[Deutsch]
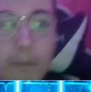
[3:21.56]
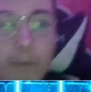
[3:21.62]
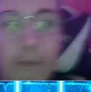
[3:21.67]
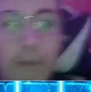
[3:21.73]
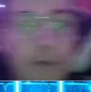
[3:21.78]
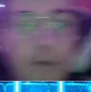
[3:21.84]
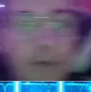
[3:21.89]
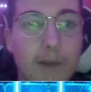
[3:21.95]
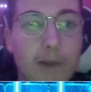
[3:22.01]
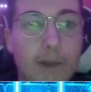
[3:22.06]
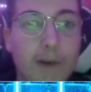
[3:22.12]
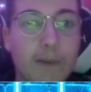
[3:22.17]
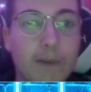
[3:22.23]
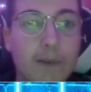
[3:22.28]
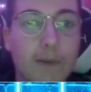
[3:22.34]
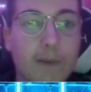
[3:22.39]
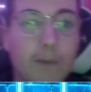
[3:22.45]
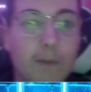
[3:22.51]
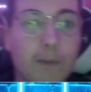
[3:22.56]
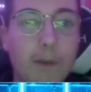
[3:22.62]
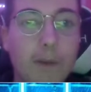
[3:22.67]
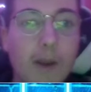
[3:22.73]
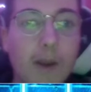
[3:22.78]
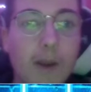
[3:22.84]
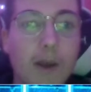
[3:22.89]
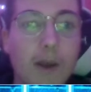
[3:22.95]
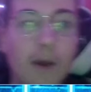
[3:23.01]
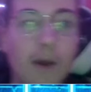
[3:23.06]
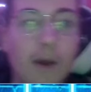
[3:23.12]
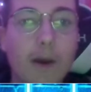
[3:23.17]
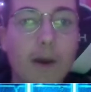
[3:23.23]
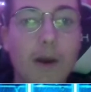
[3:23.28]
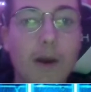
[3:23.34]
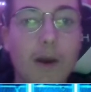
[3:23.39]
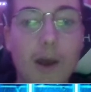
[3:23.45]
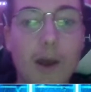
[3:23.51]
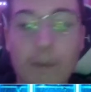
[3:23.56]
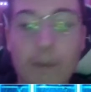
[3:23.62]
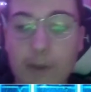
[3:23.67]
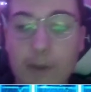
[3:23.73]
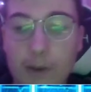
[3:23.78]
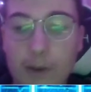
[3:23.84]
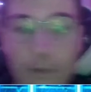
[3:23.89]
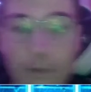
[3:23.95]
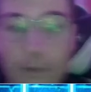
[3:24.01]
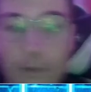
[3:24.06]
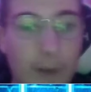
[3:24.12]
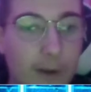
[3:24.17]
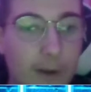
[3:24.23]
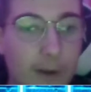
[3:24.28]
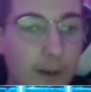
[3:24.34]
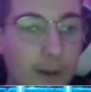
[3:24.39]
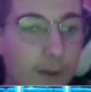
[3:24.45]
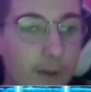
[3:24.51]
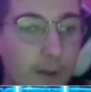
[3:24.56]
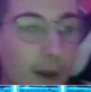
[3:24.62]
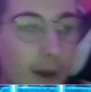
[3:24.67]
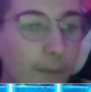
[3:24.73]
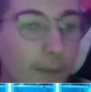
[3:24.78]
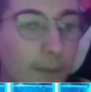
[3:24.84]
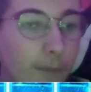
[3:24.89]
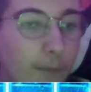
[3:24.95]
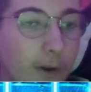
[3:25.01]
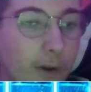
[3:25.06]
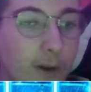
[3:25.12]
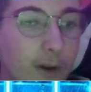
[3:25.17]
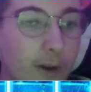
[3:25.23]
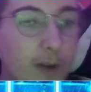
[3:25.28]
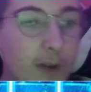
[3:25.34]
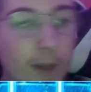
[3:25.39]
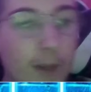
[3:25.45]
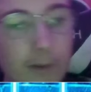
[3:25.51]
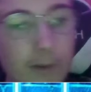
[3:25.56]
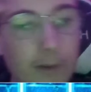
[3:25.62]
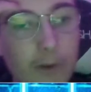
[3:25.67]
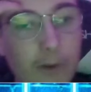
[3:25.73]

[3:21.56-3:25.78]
viele sagen, dass es ich bin, äh, paar Tricks haben wollt, dann schreibt es doch